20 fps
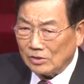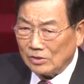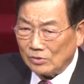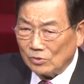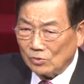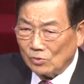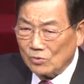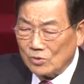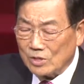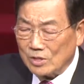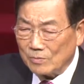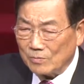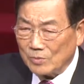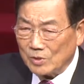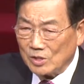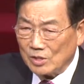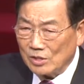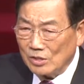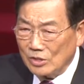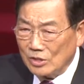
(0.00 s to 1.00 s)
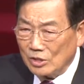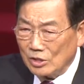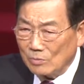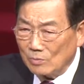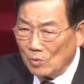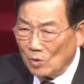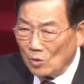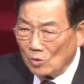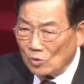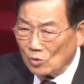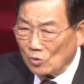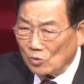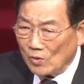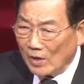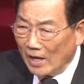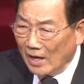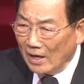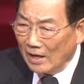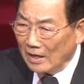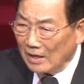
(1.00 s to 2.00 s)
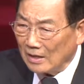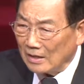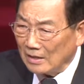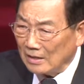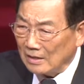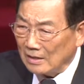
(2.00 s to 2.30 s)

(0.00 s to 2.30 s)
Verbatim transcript: 60, 70억 중에